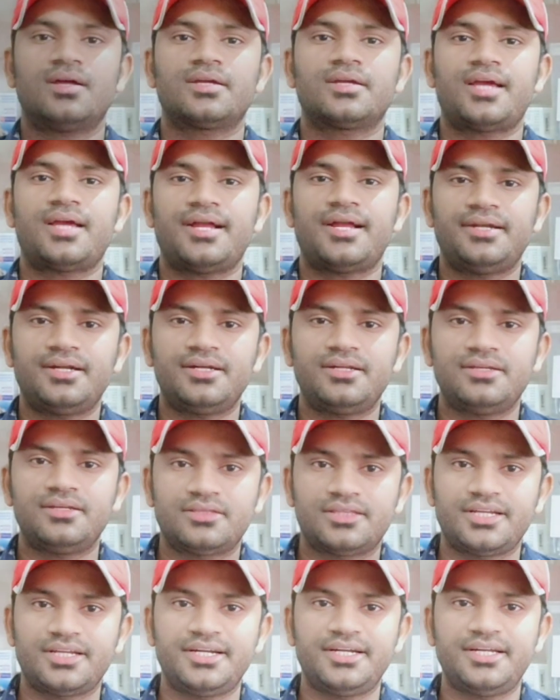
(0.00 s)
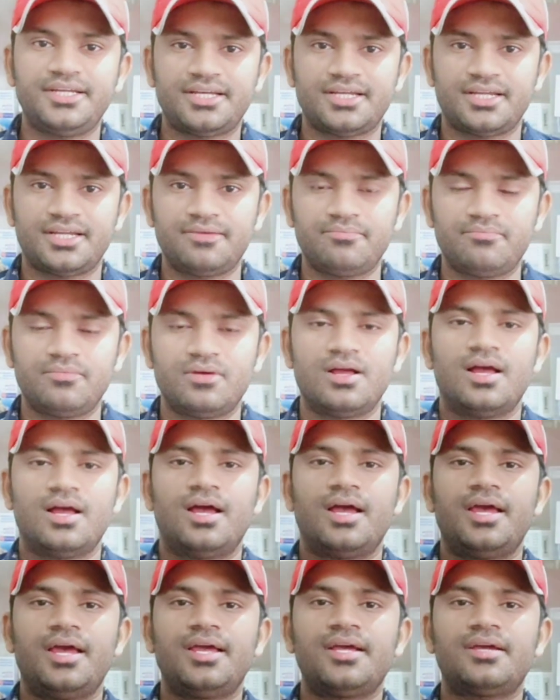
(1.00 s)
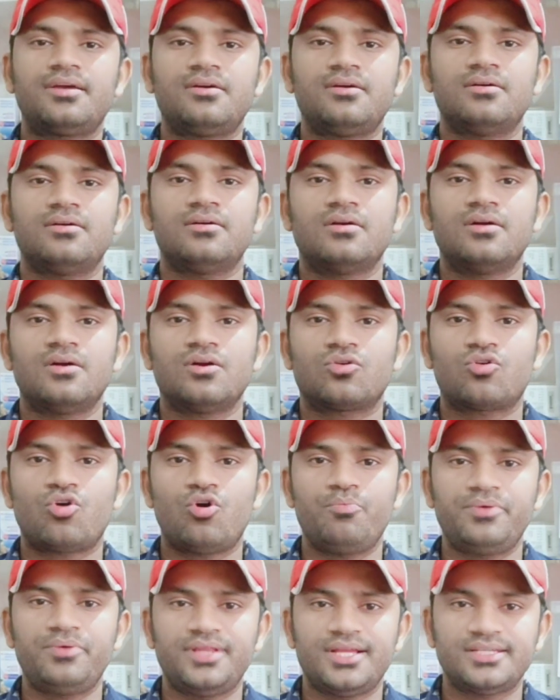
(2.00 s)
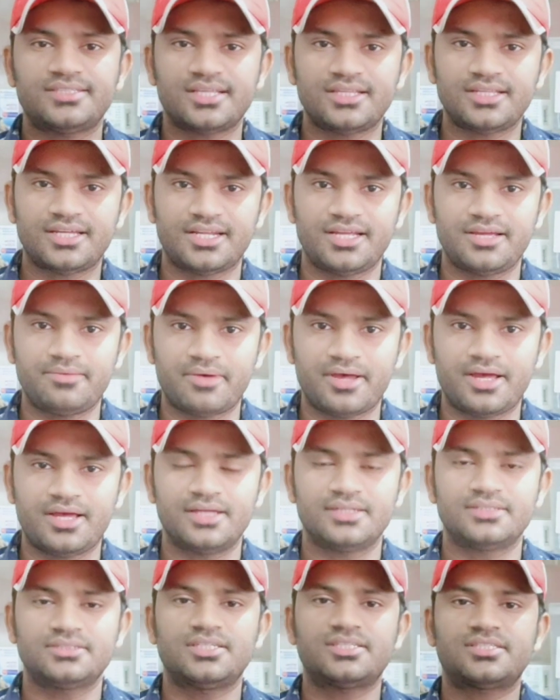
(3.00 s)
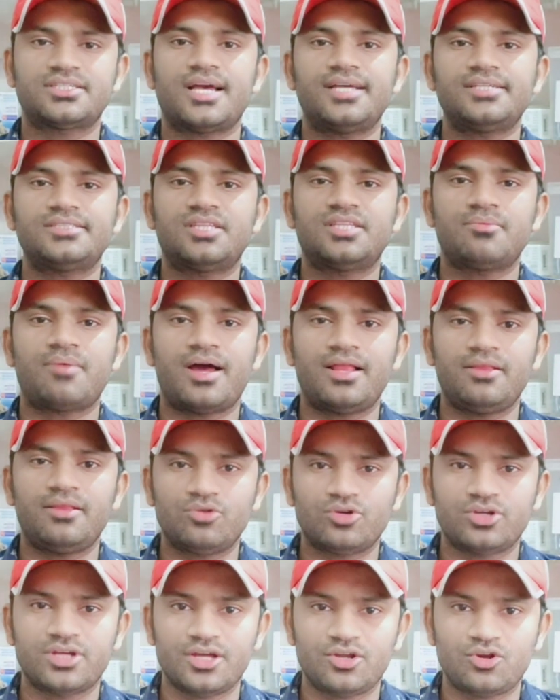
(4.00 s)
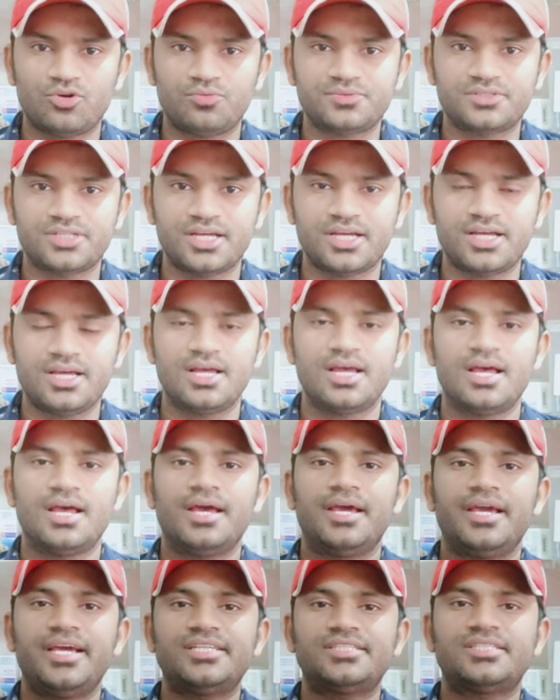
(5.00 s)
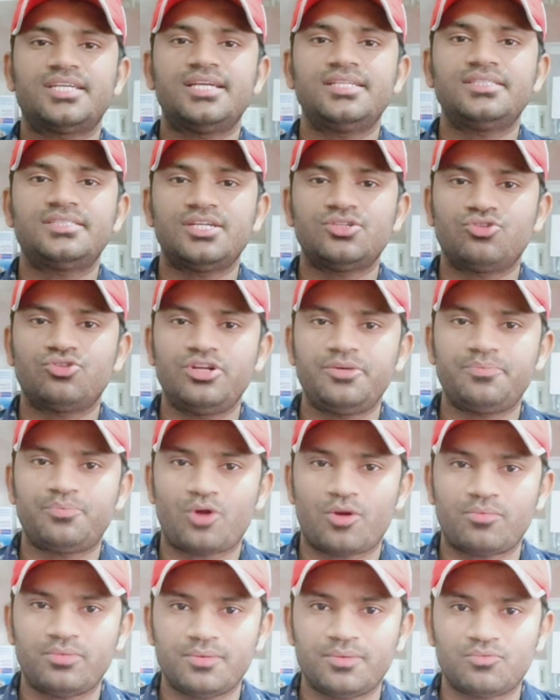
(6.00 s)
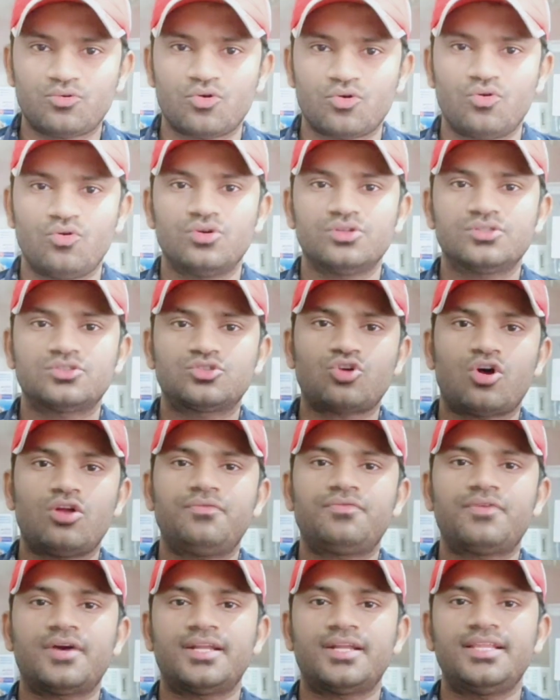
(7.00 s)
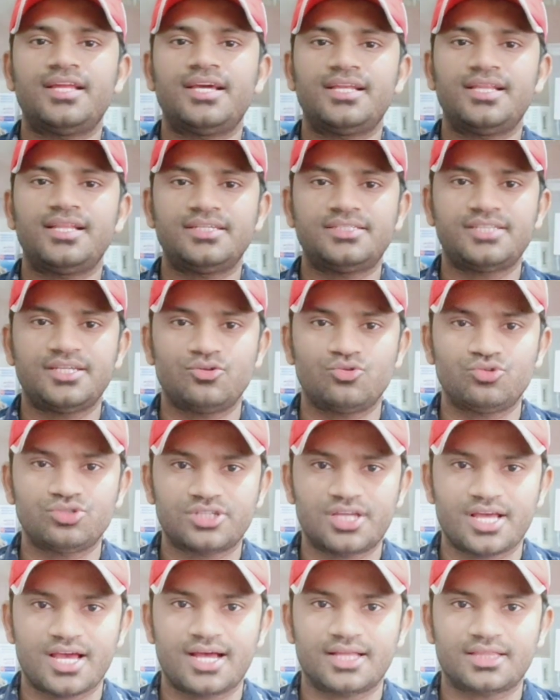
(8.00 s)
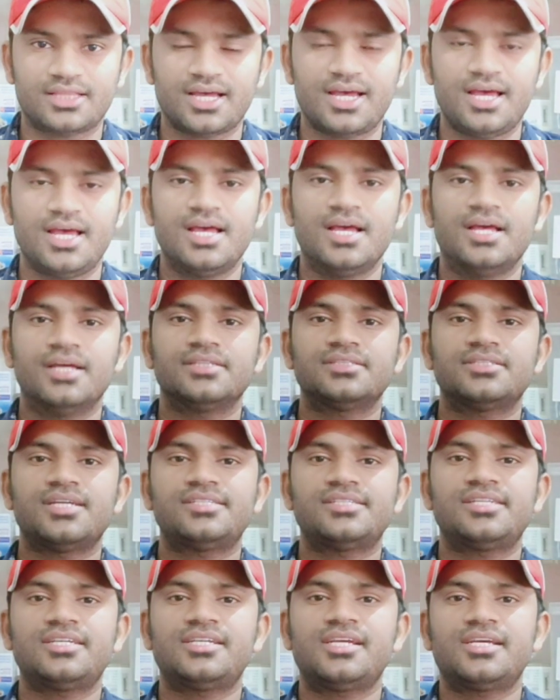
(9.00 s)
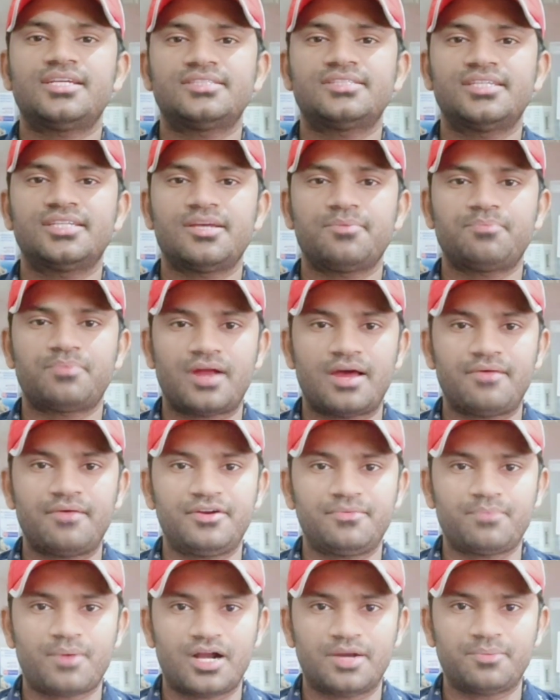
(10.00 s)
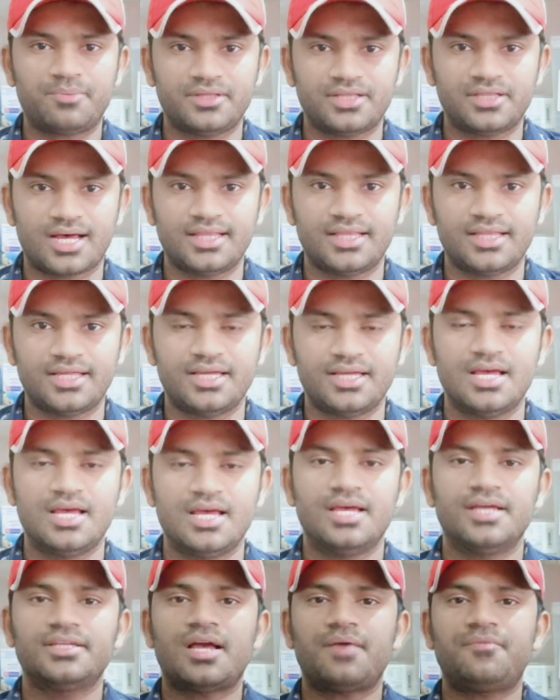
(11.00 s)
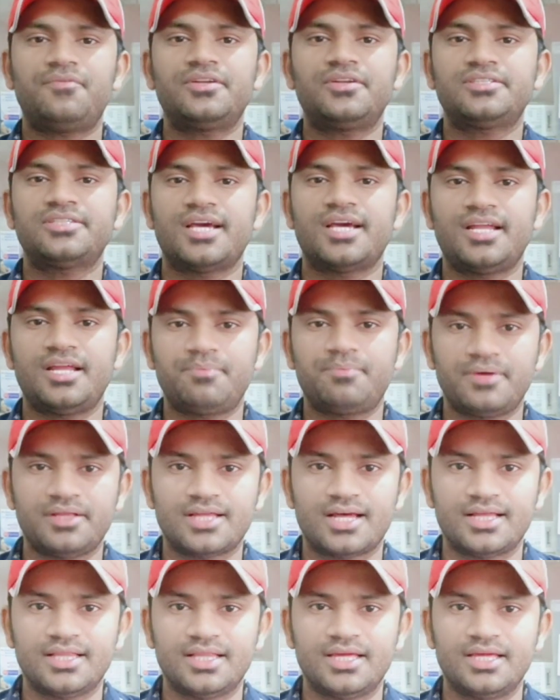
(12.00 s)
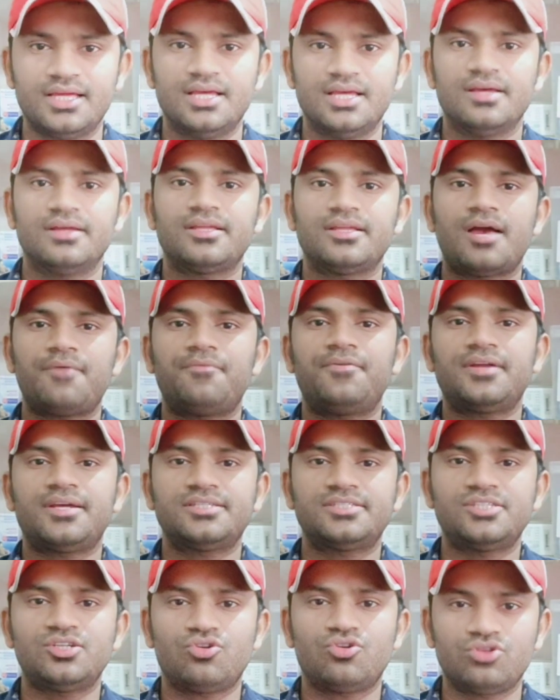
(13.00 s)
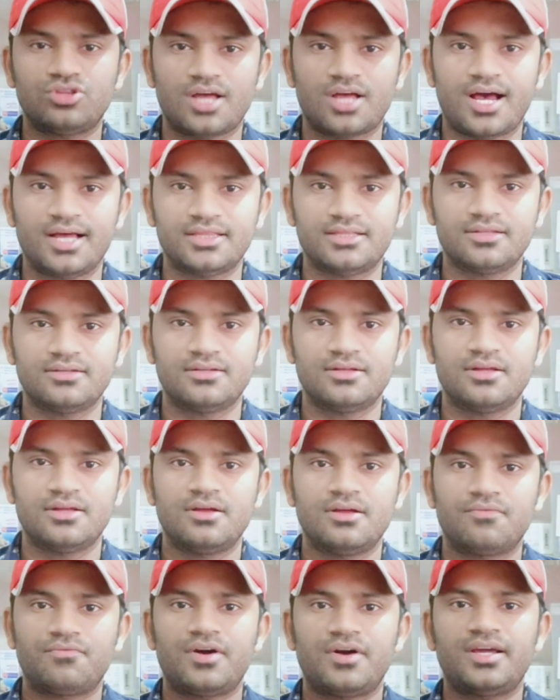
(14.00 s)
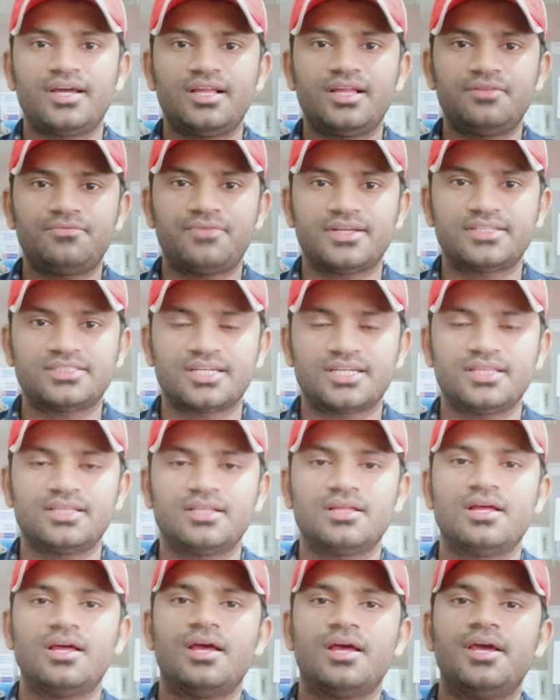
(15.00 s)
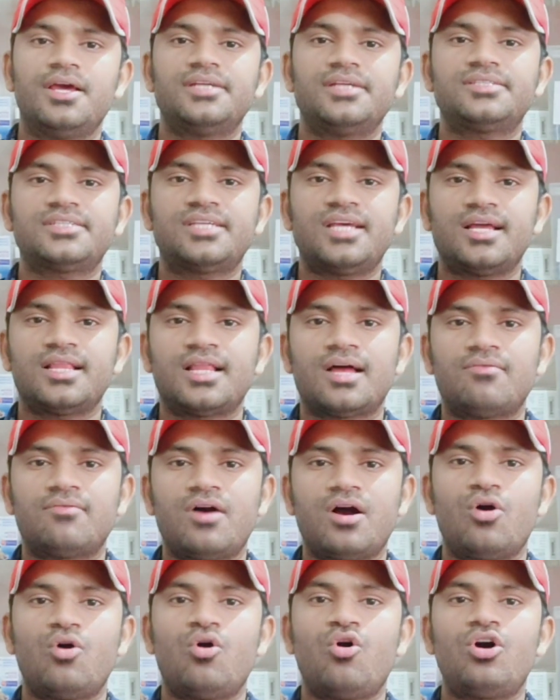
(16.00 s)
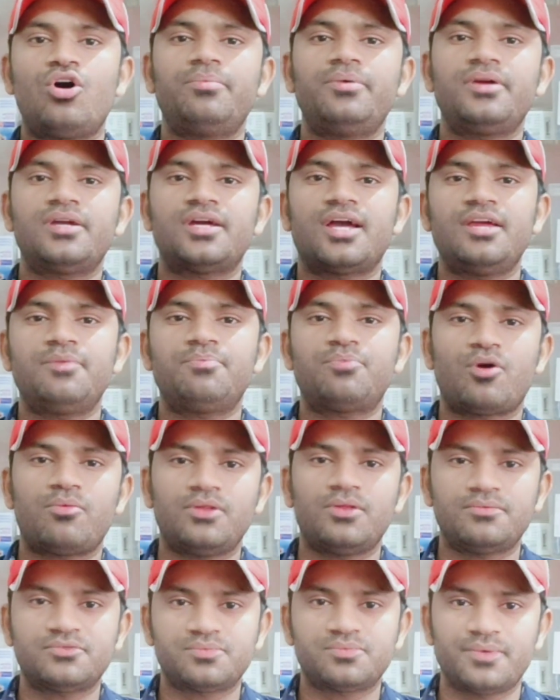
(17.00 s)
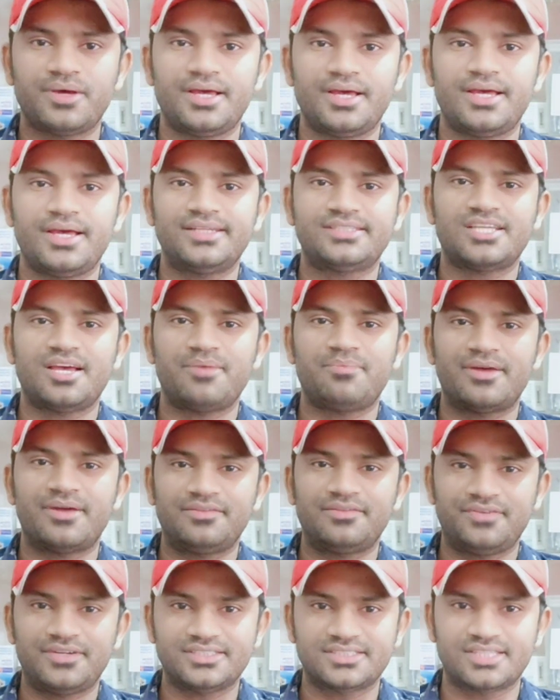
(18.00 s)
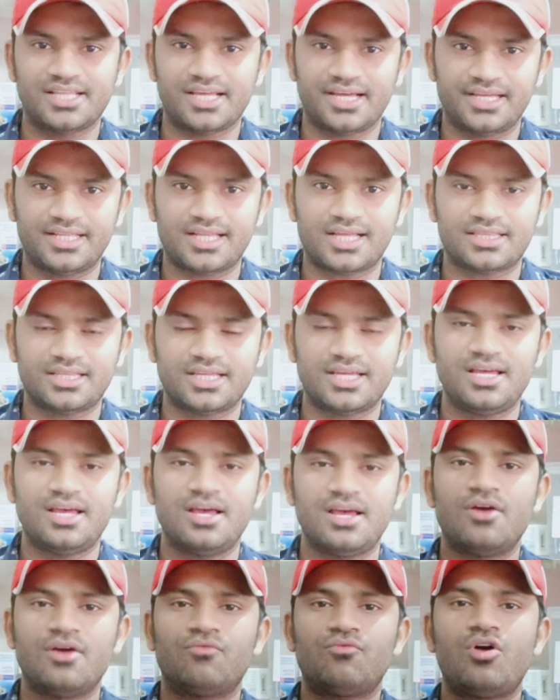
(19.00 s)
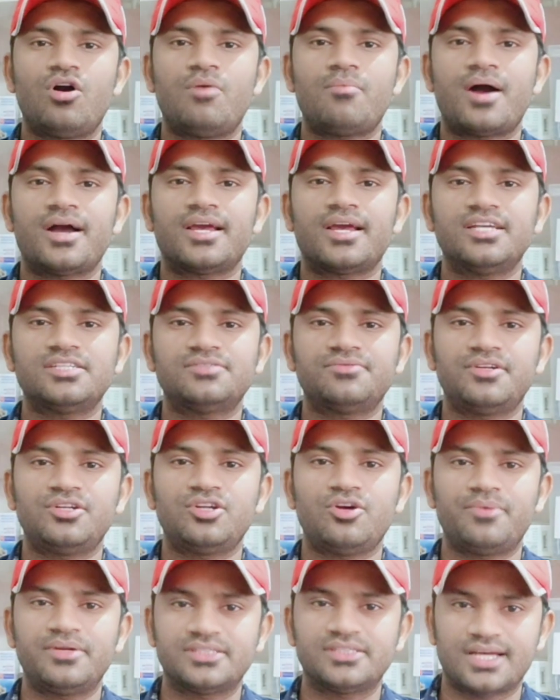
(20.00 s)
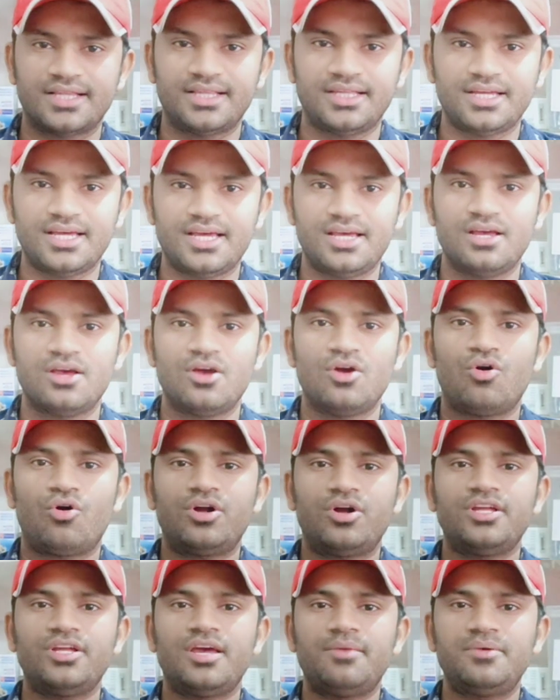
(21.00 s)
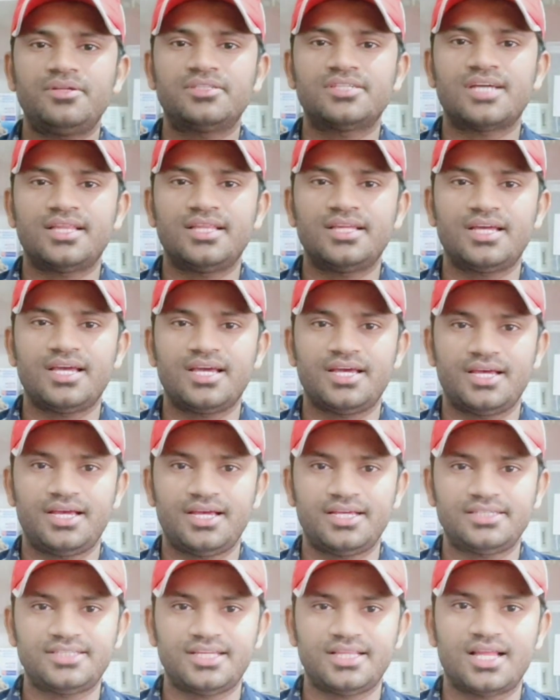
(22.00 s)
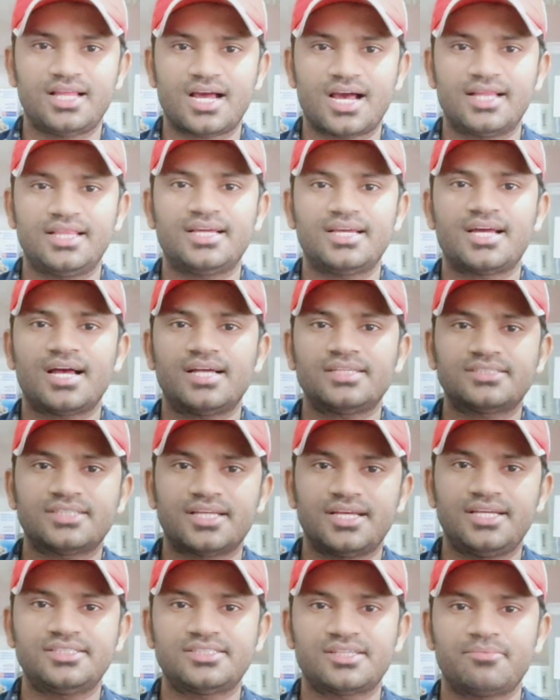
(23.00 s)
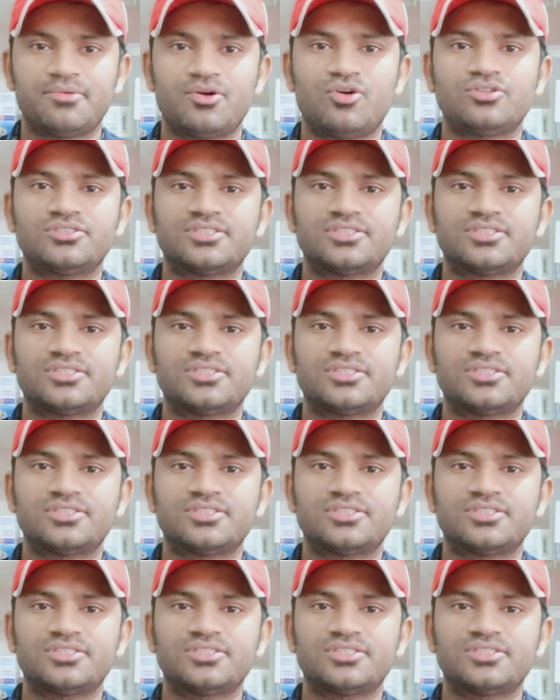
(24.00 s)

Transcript: कैंडिड थ्री क्रीम एक कॉम्बिनेशन क्रीम है जिसका इस्तेमाल मुख्य रूप से स्किन से जुड़ी प्रॉब्लम को सॉल्व करने के लिए इसे यूज़ किया जाता है जैसे कि किसी के प्राइवेट पार्ट पे दाने या फिर चेहरे पे दाने या फिर किसी को दाद फंगल इन्फेक्शन इसके अलावा और भी कई प्रॉब्लम्स में इसके बेनिफिट्स देखे जाते हैं वो हम आगे इस वीडियो में जानेंगे और ये भी जानेंगे इसे लगाने का सही समय और